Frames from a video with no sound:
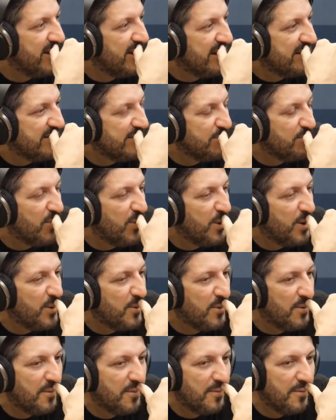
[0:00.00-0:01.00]
Assim, porra,
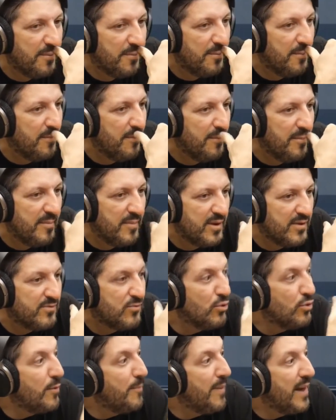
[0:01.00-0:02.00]
eu por que
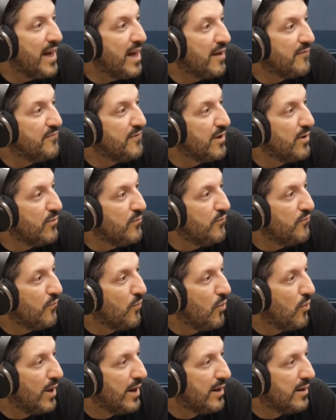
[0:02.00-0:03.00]
Tudo bem, merda, é avião que
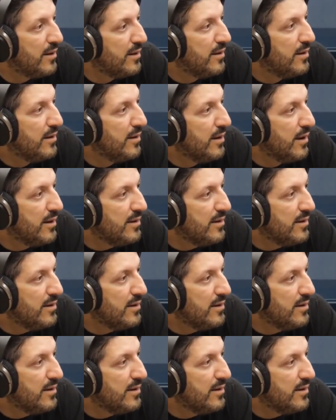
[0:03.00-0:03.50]
voa. voa.